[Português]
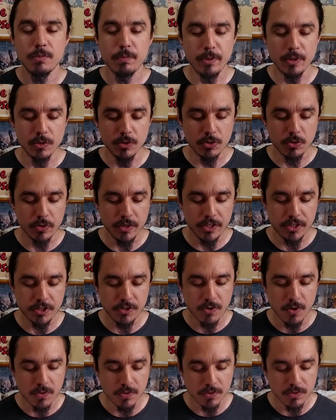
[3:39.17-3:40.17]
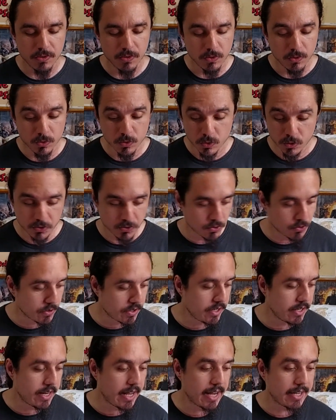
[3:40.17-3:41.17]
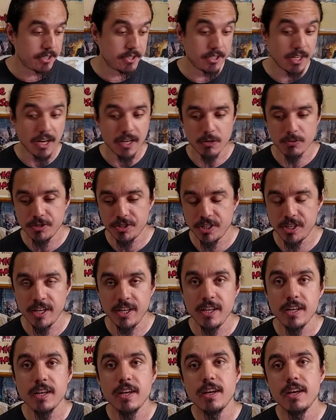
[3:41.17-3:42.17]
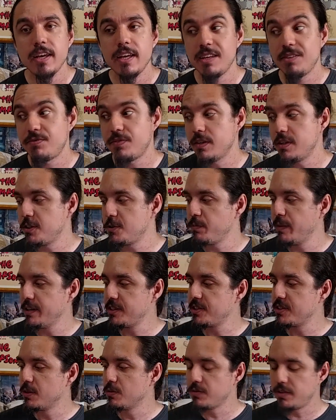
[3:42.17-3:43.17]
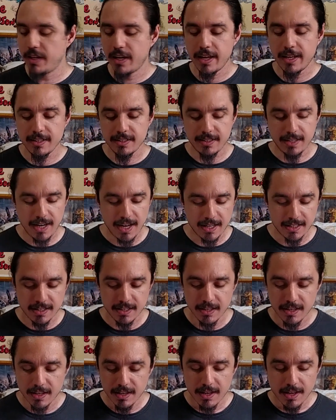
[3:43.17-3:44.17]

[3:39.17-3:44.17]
pelo Twitch com o uso do Kinect, já que o Slim infelizmente não tem a entrada.